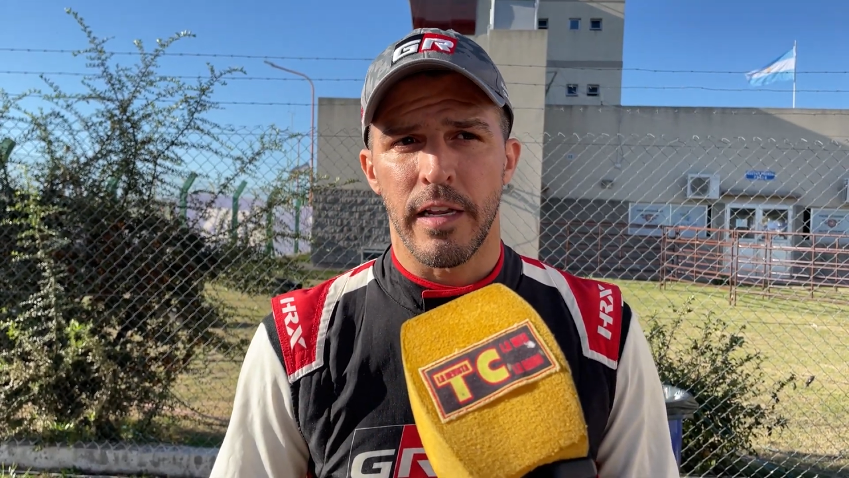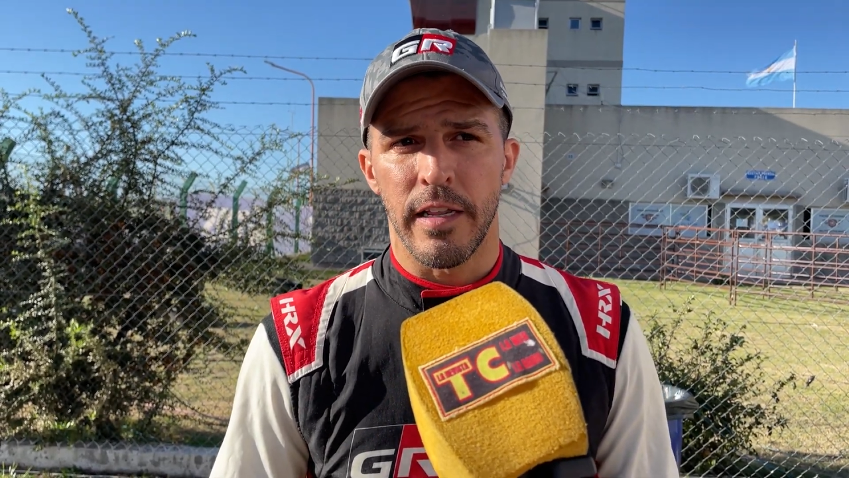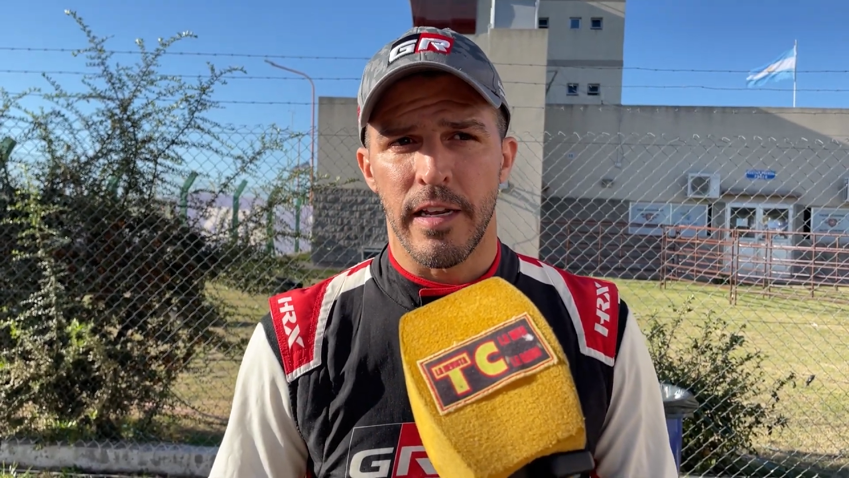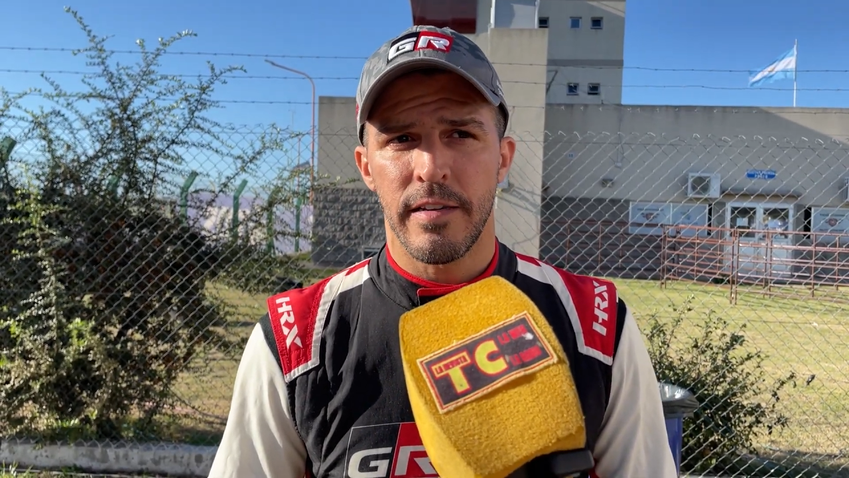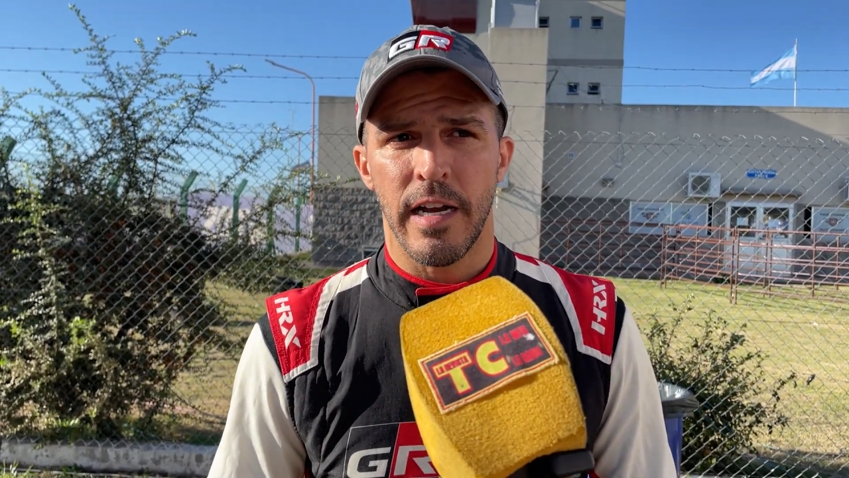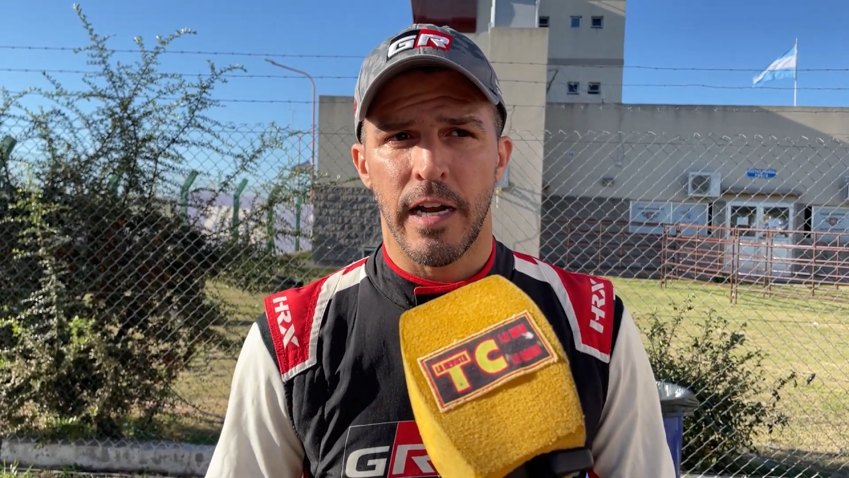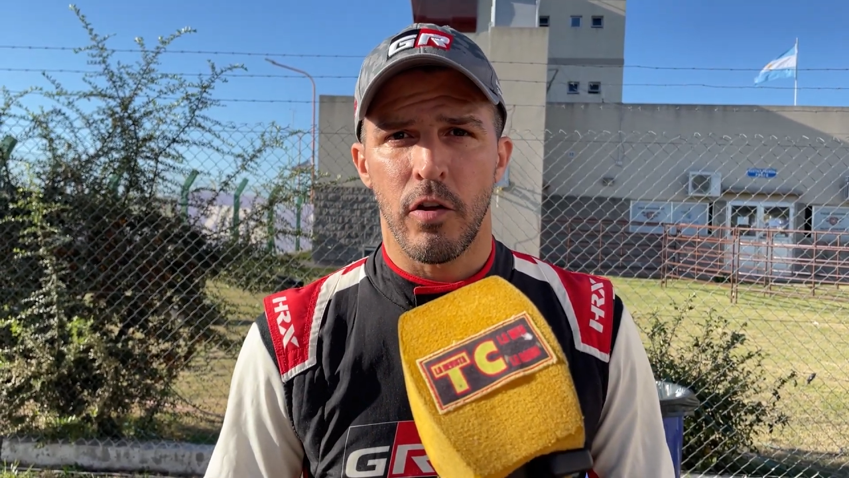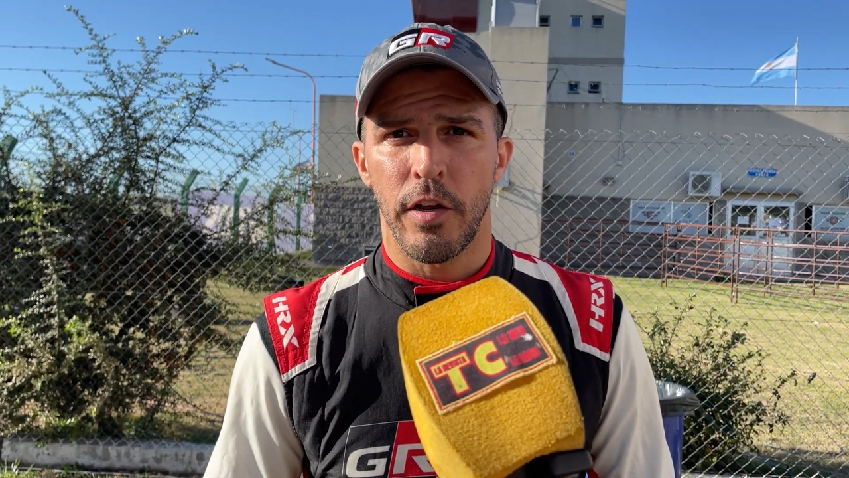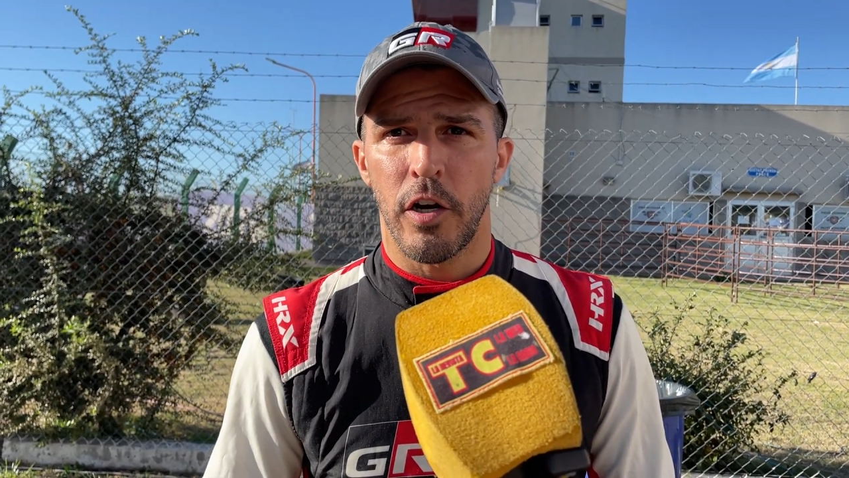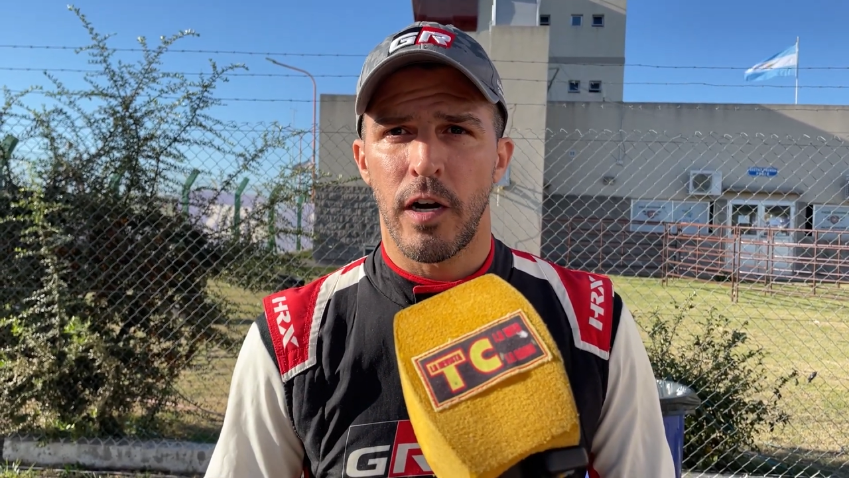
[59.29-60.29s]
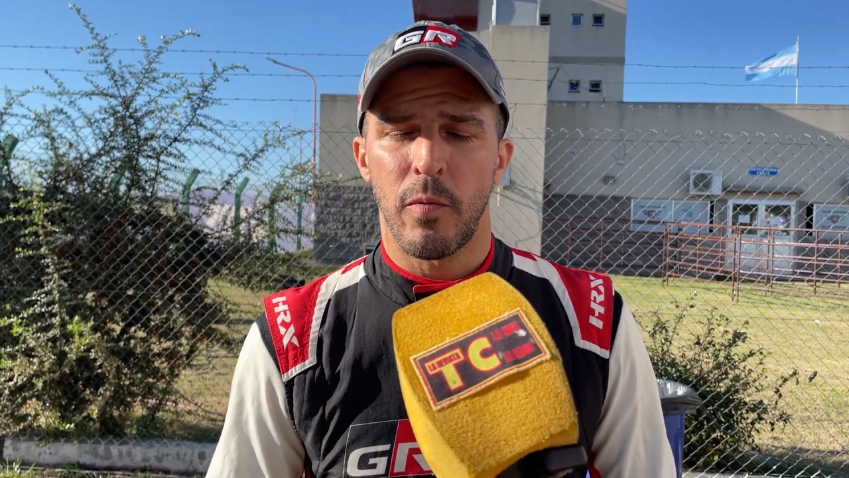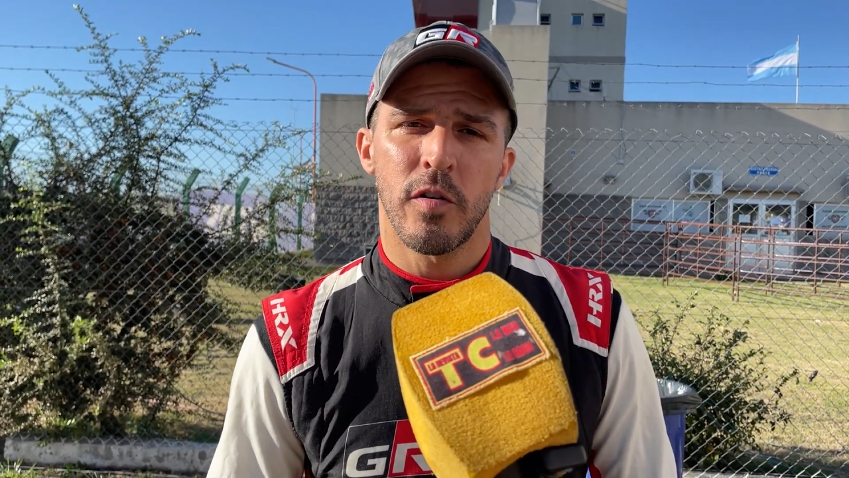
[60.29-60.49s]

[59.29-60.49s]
tendencias que nos dieron la